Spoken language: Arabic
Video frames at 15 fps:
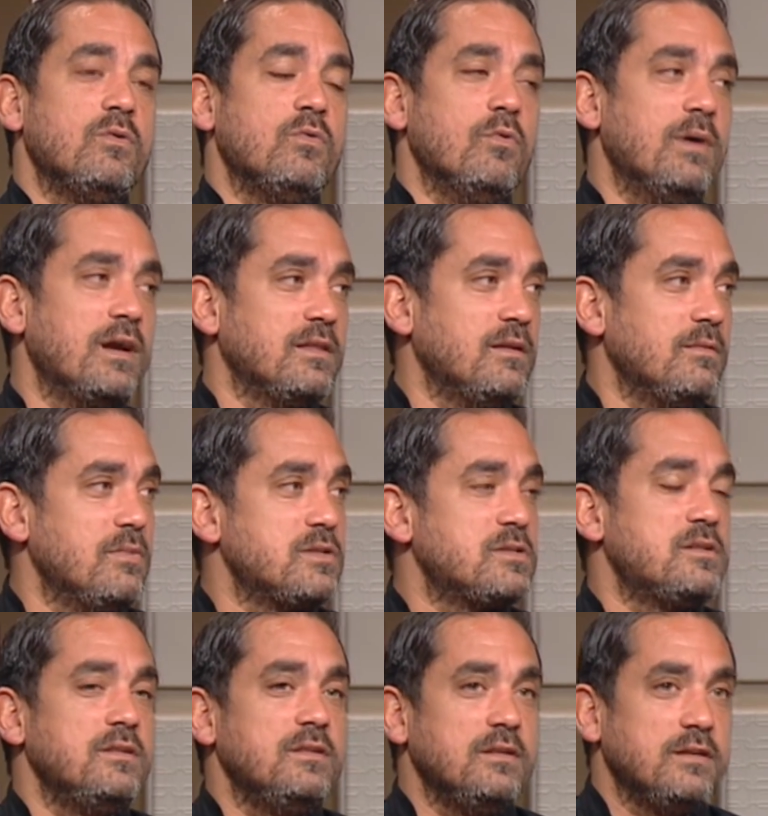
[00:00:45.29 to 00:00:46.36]
وماجد
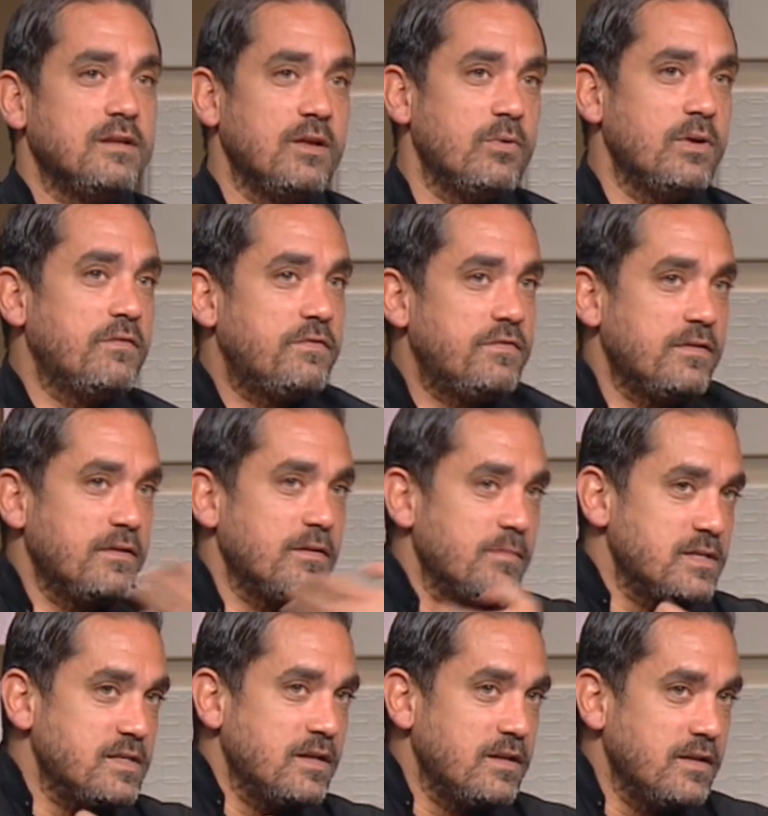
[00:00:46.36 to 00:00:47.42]
المصري كان واقف
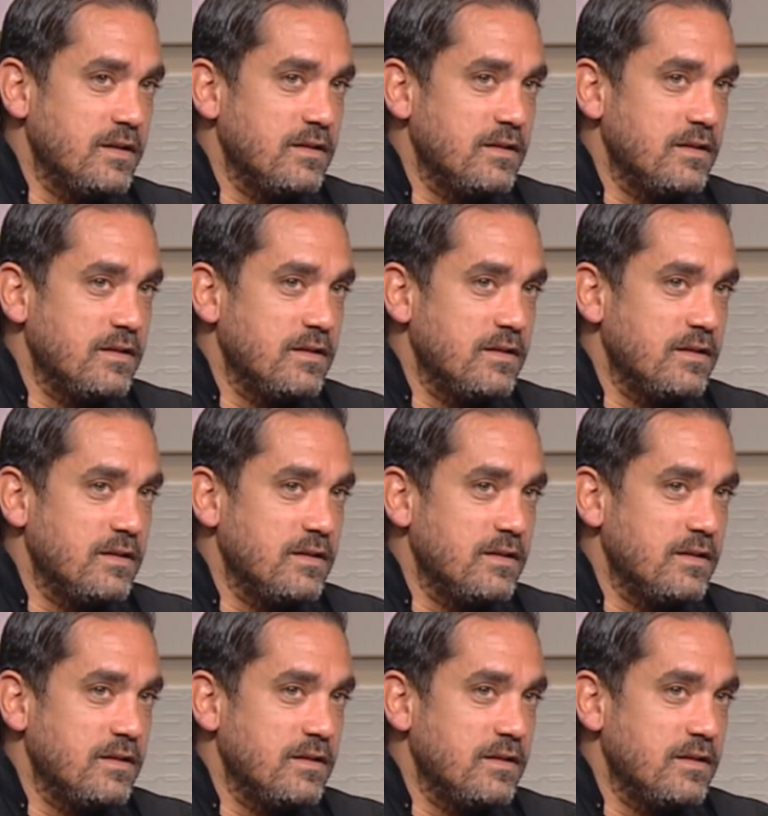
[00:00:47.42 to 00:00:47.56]
ماسكني